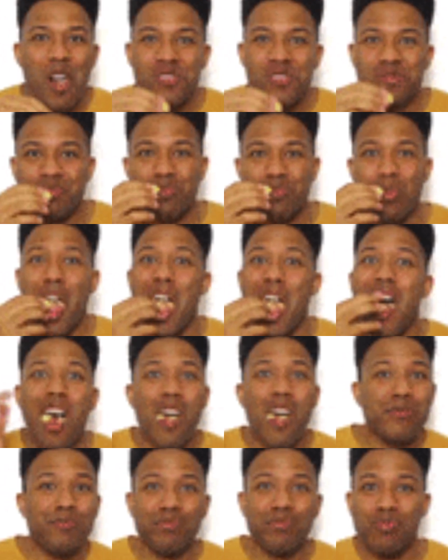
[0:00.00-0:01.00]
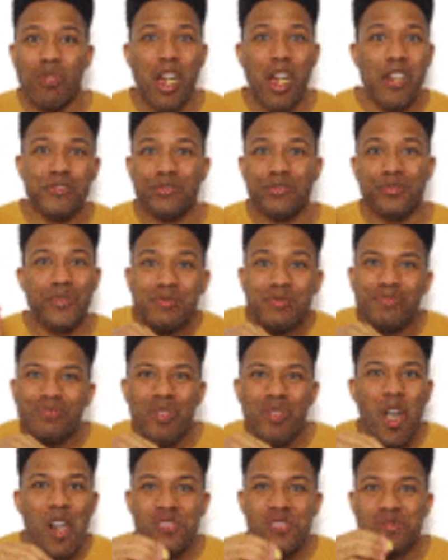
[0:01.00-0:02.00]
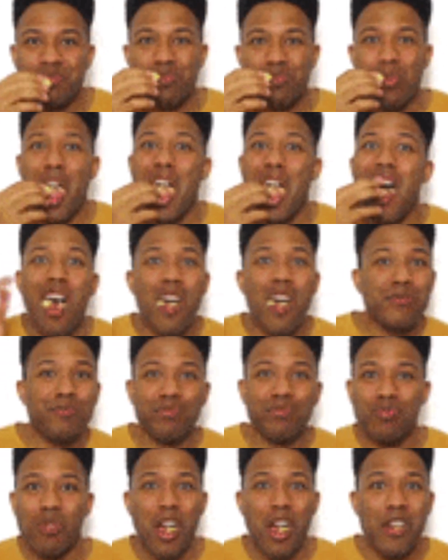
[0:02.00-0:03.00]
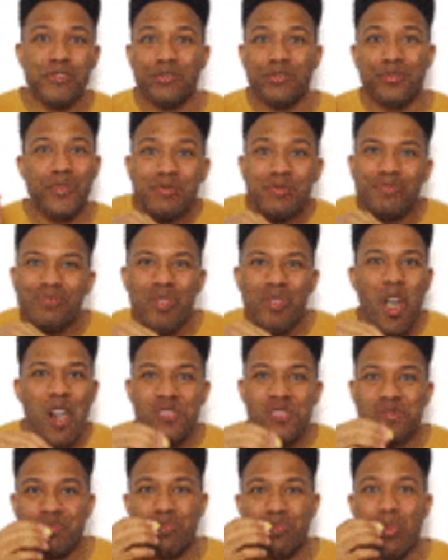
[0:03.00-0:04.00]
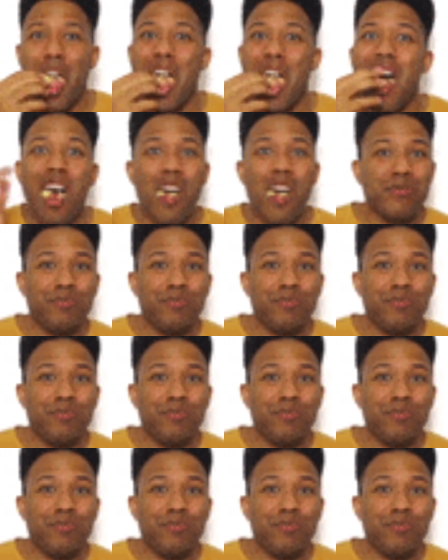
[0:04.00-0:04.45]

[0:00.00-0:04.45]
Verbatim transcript: மிக குறைந்த அளவு கொழுப்பு அதிகமான அளவு நார் சத்து இருப்பதால்